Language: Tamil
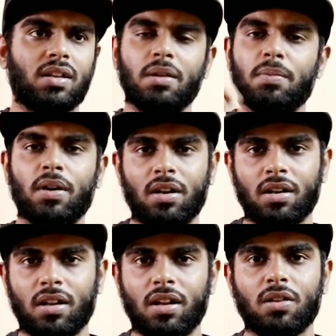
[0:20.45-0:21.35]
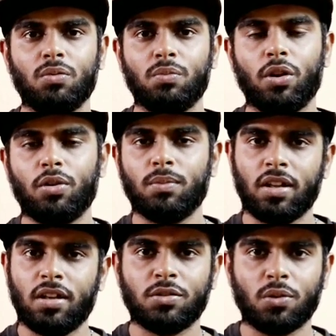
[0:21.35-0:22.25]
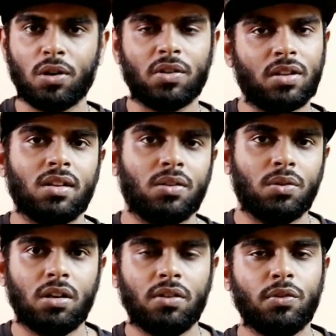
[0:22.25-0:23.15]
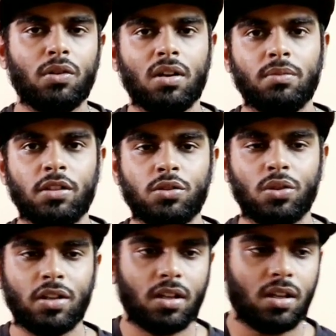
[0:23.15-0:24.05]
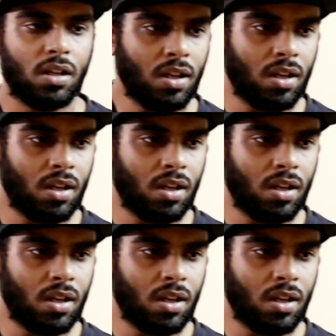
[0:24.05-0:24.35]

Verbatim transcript: கண்டிப்பாக எல்லாருக்கும் பிடிக்கும் நான் என்ன சொல்ல வந்தேன் அந்த ஒரு ரிவ்யூவில் அப்படின்னு சொல்லிட்டு